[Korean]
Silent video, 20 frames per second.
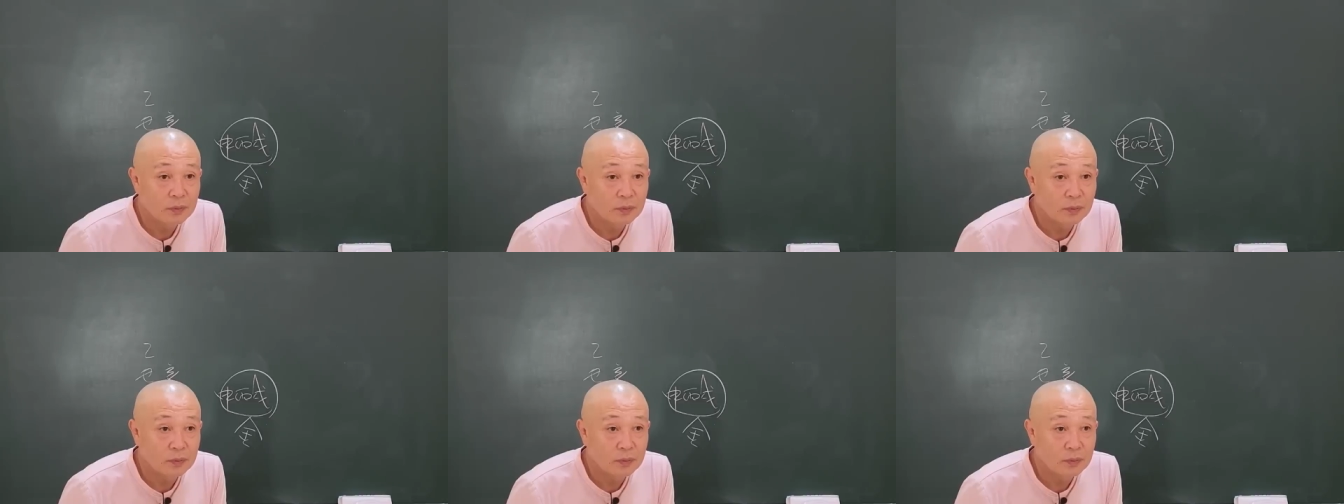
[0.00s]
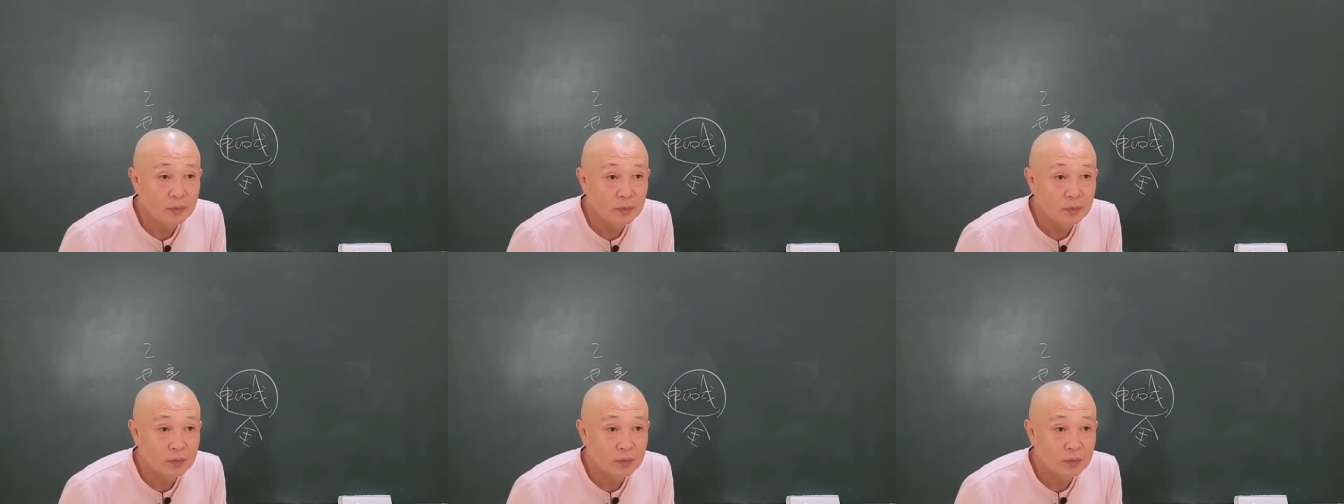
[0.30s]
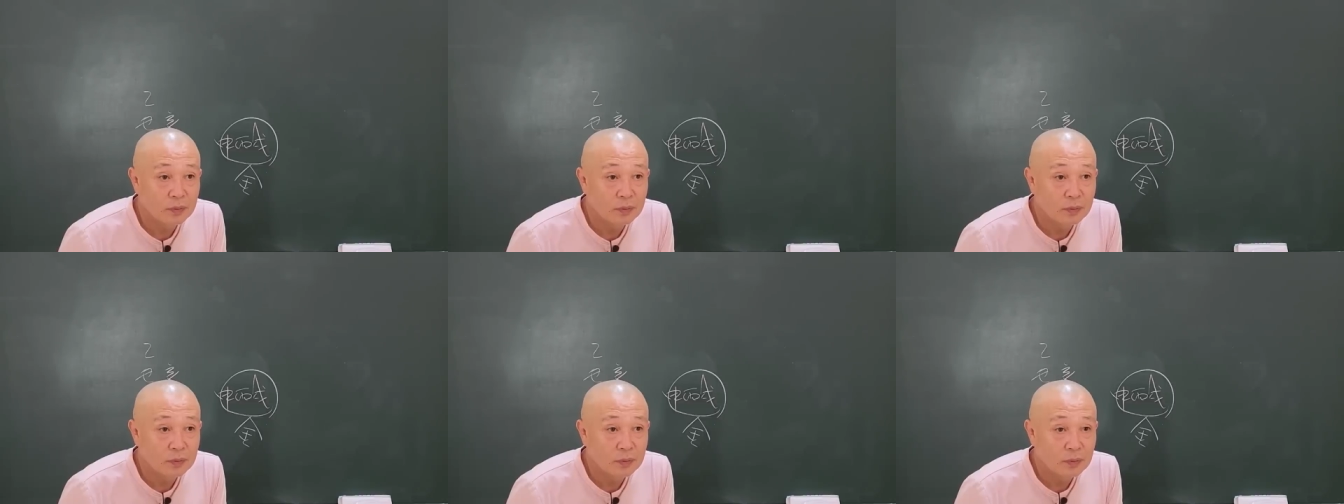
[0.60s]
네?
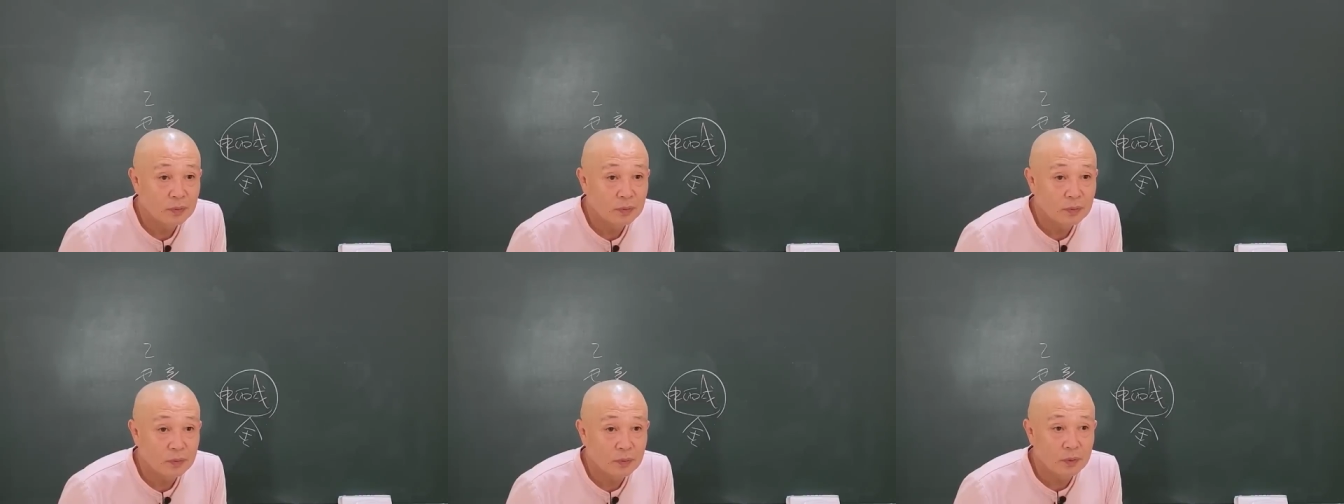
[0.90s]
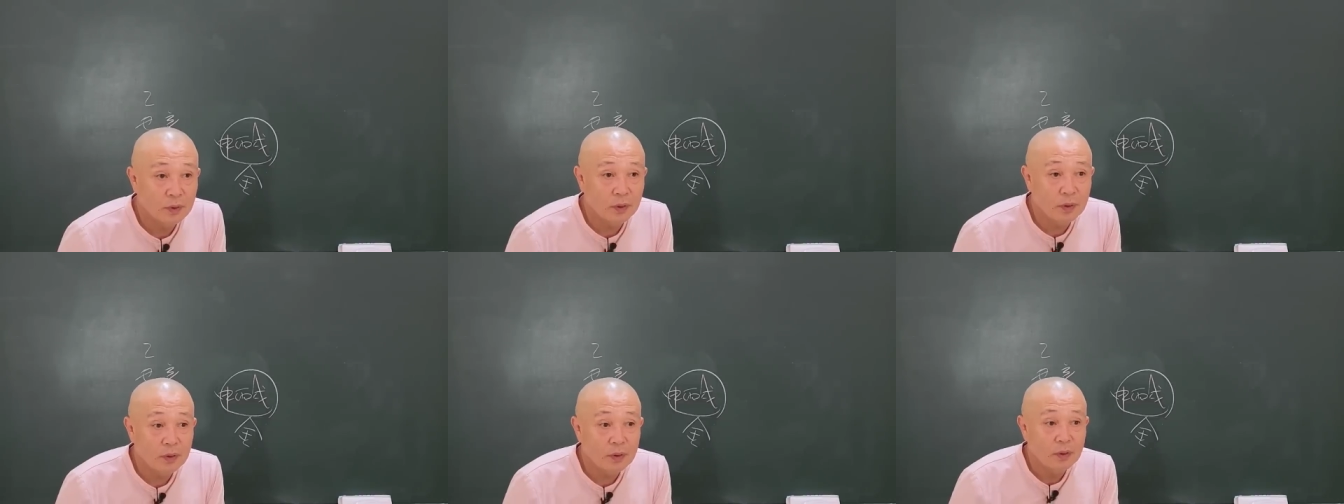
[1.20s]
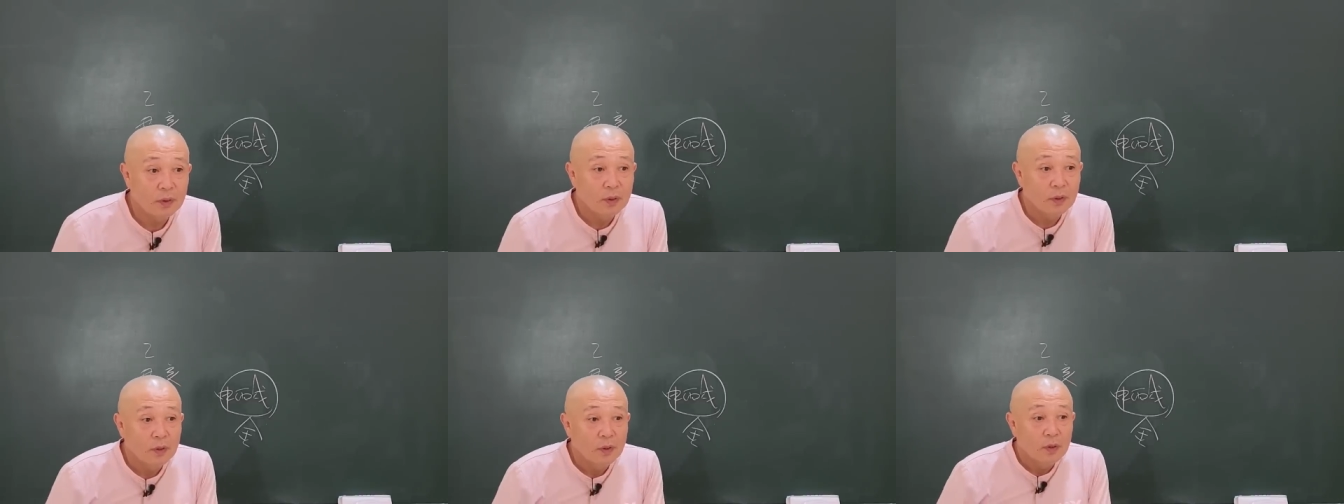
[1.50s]
그러니까,
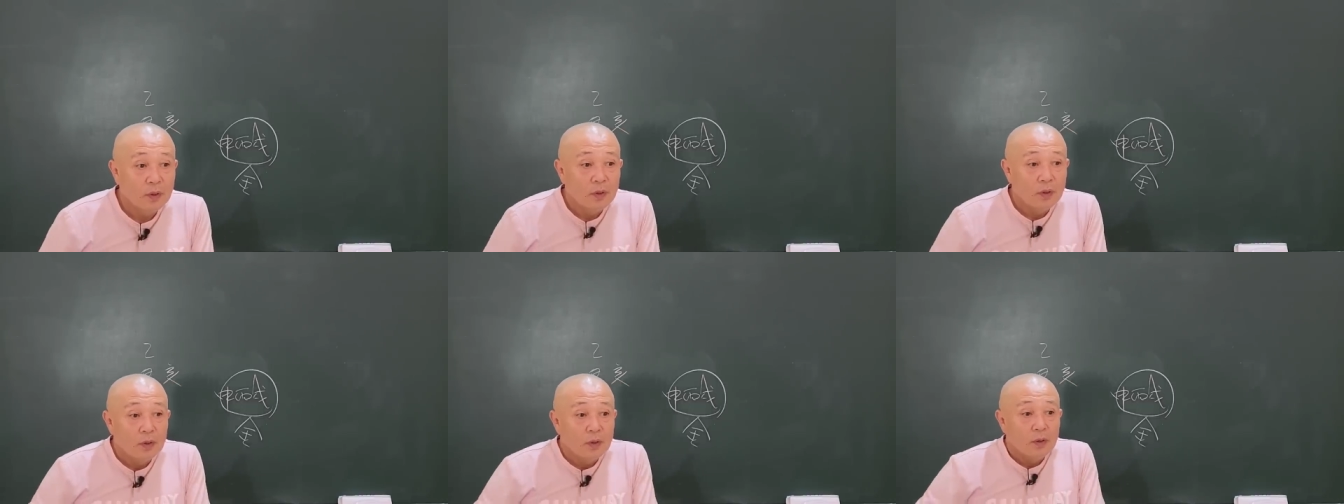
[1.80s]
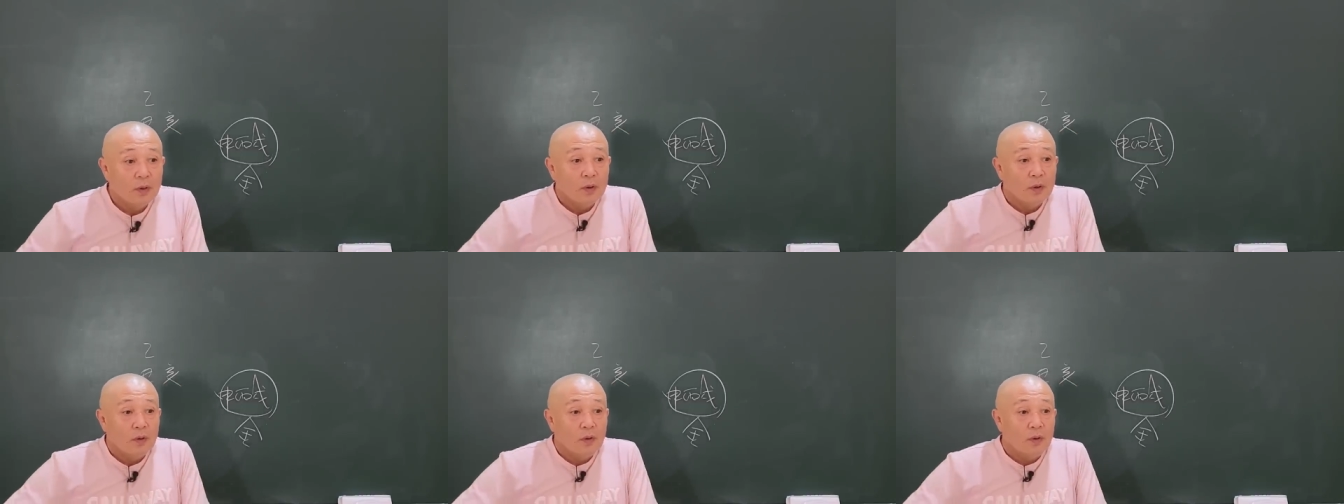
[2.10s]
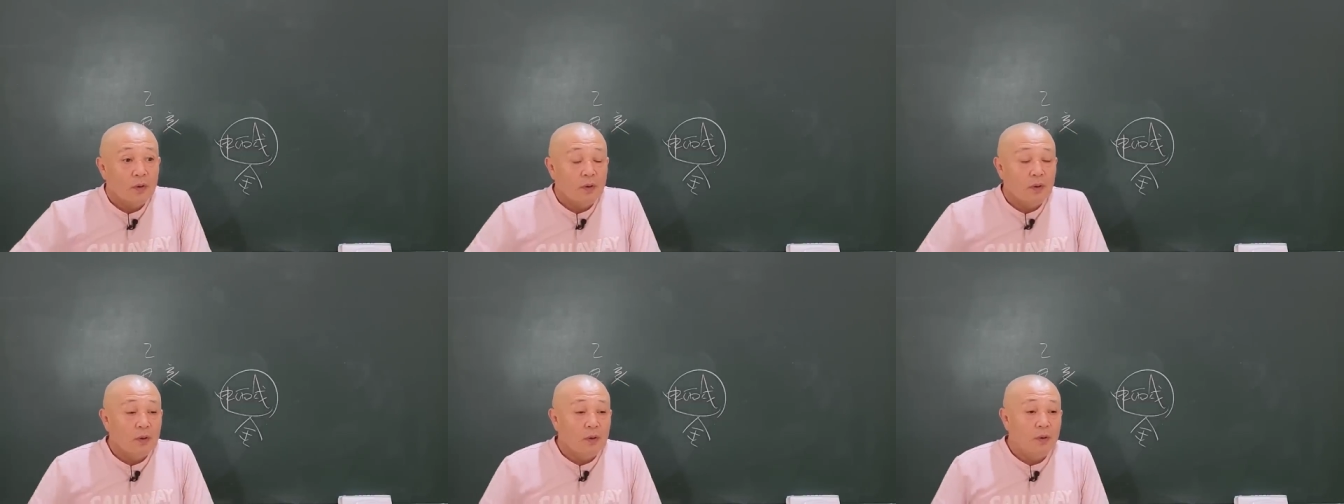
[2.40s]

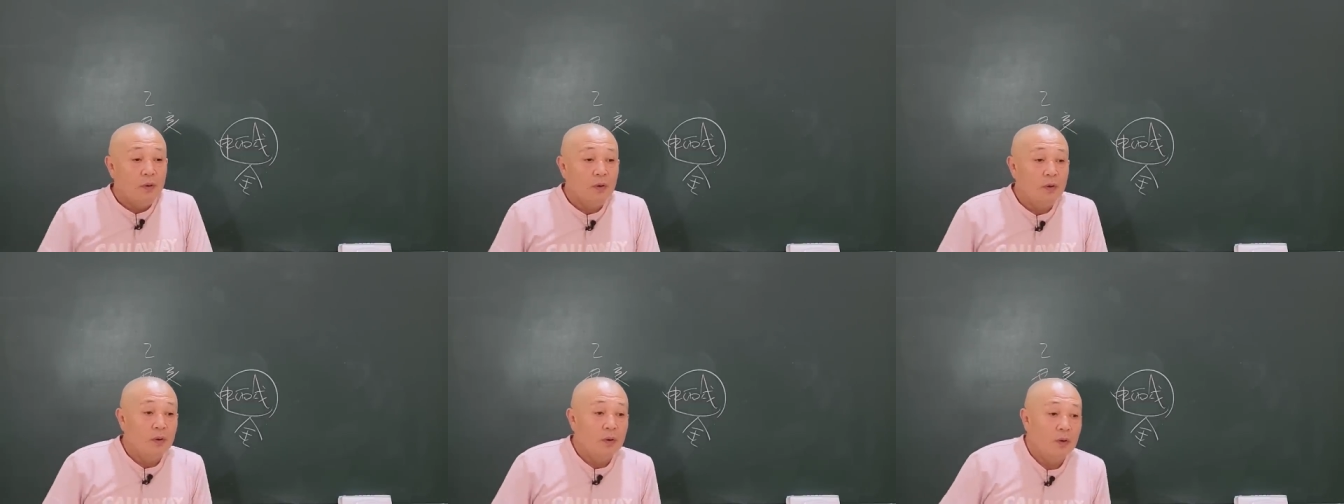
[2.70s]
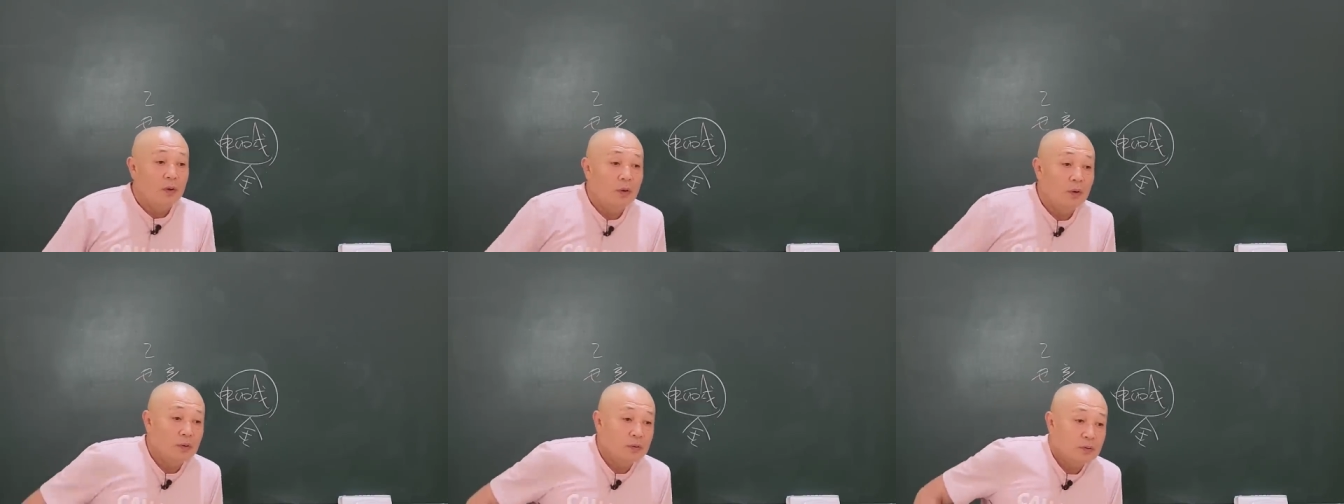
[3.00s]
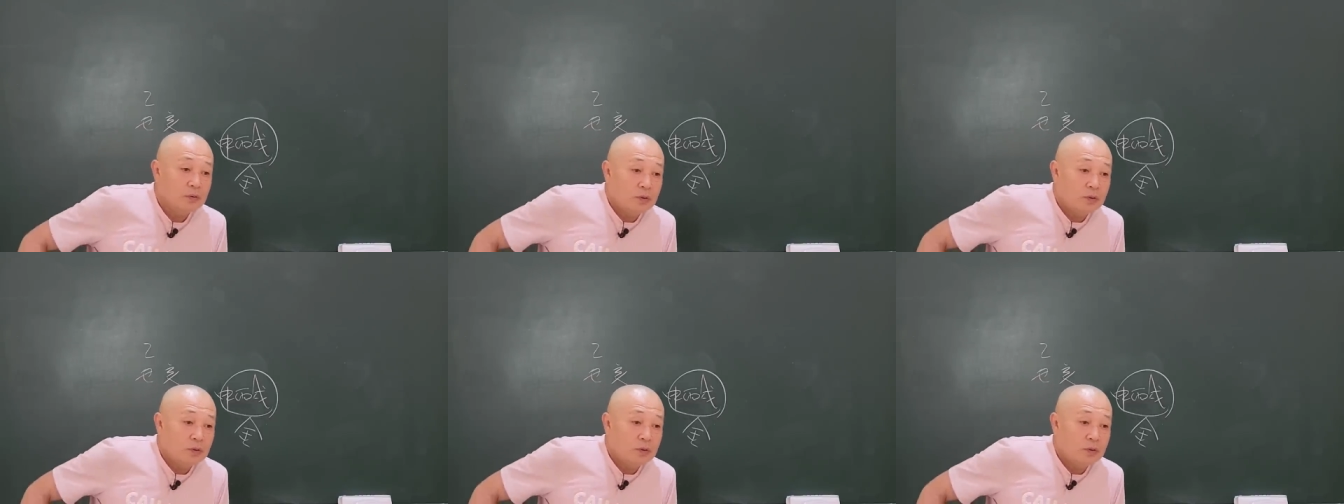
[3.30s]
어,